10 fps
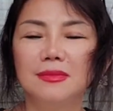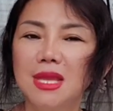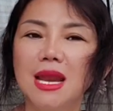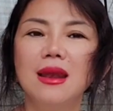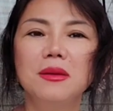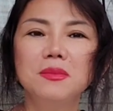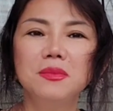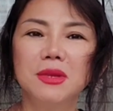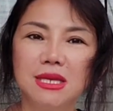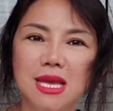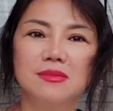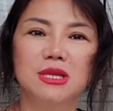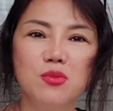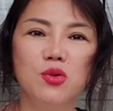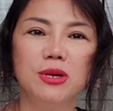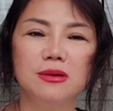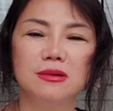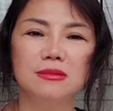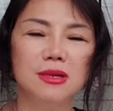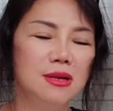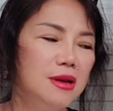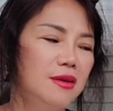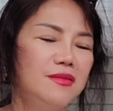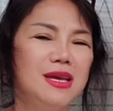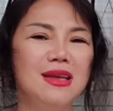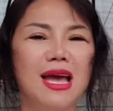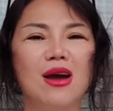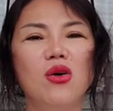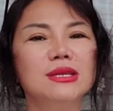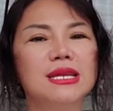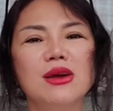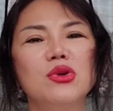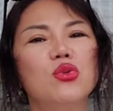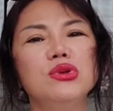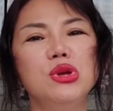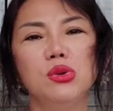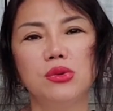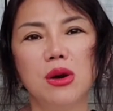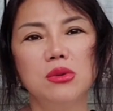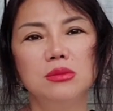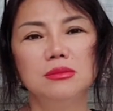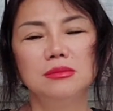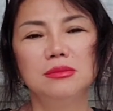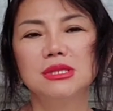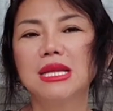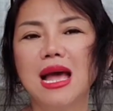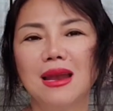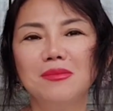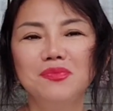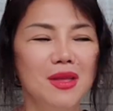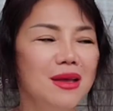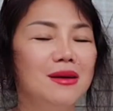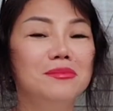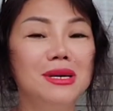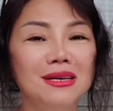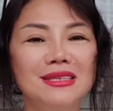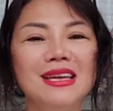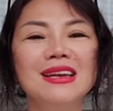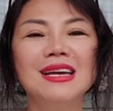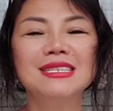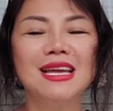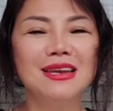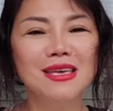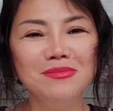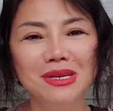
nhanh lắm các chị em sẽ mua được vì hàng on sale đâu có nhiều đâu xa lắm 10 tiếng lái xe đi